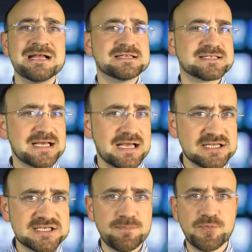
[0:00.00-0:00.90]

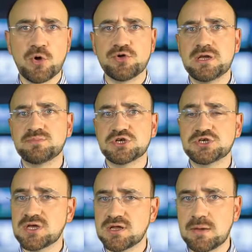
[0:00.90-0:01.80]
Zachęcam do jej
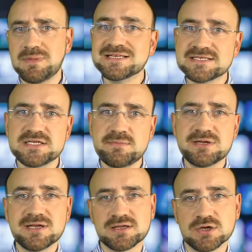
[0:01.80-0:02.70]
przeczytania, m.in.
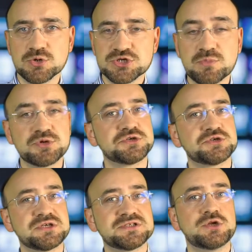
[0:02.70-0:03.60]
dlatego, że możecie
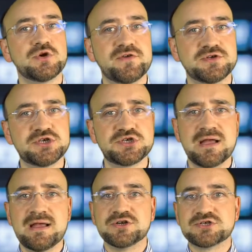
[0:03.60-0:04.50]
się z niej dowiedzieć,
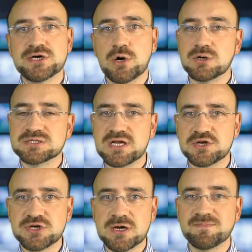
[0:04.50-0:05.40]
co
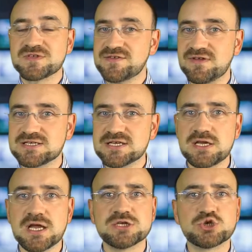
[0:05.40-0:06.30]
oznacza
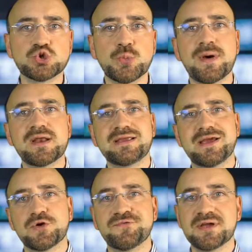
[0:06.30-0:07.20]
stwierdzenie super
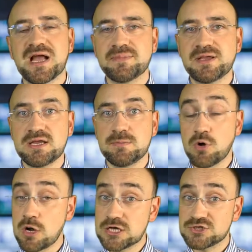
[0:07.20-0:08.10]
kierownik apteki, bo
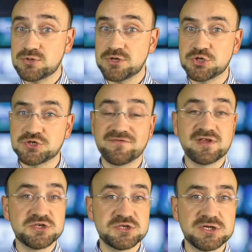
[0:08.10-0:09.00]
okazuje się, że w
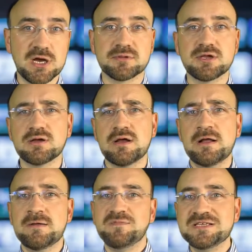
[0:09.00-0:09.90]
tej sieci aptek
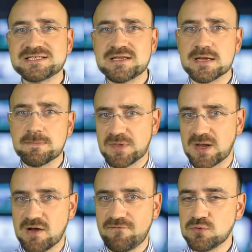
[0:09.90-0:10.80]
istnieje
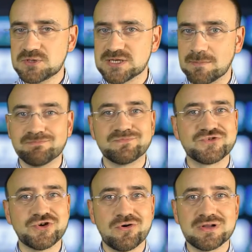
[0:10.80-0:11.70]
taka funkcja.
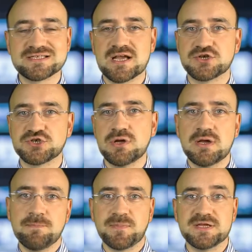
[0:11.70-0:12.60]
Co ona znaczy,
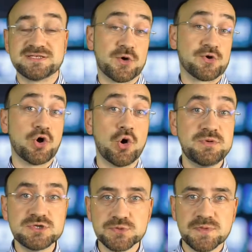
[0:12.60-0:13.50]
co
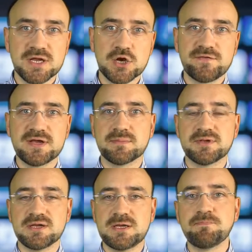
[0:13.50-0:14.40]
robi super kierownik
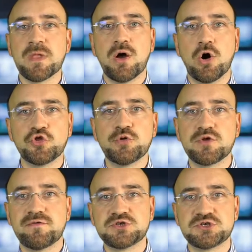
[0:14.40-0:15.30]
apteki? O tym
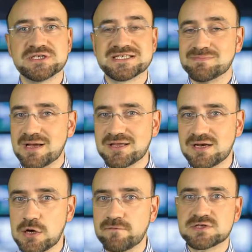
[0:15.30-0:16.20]
dowiecie się z
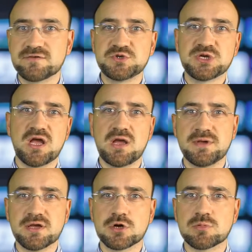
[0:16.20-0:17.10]
materiału w serwisie
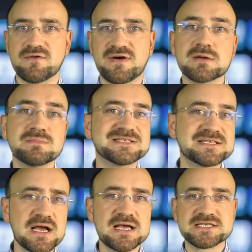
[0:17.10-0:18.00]
mgr.farm.
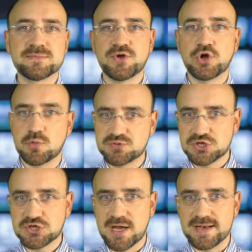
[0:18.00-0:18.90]
Zachęcam do jego
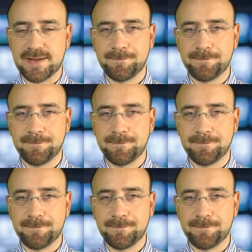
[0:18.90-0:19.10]
przeczytania.